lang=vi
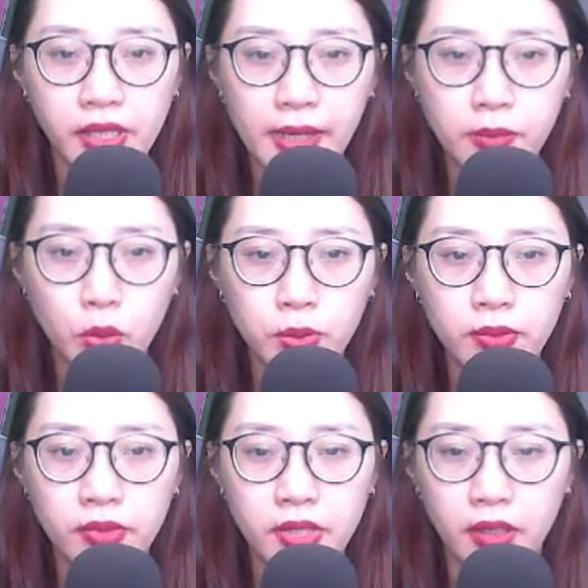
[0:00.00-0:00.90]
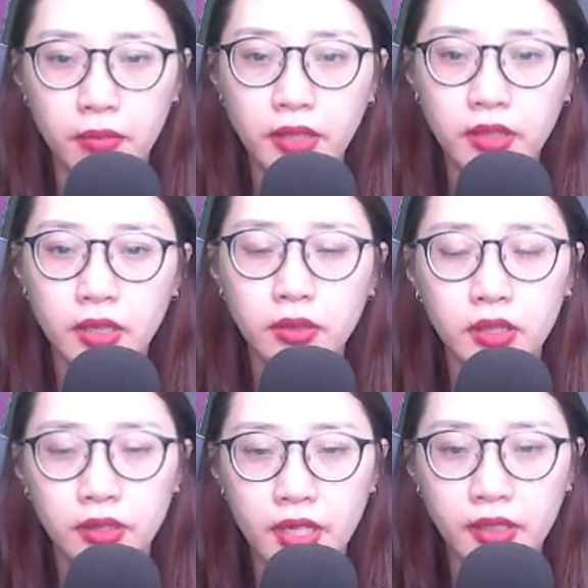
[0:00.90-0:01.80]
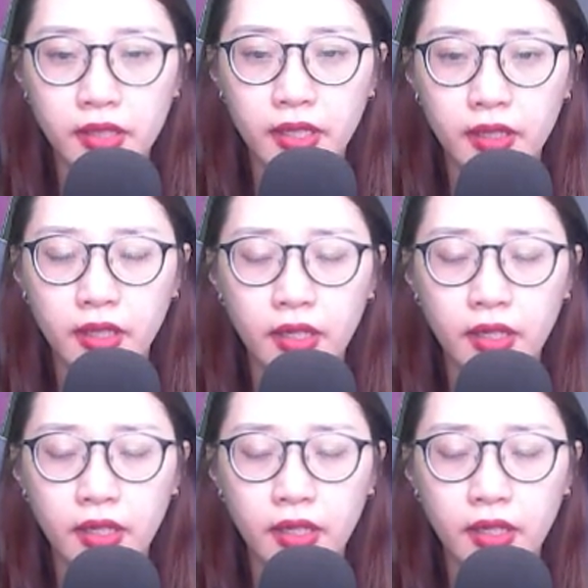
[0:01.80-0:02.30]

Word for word: Hằng muốn những bách tính thường dân kia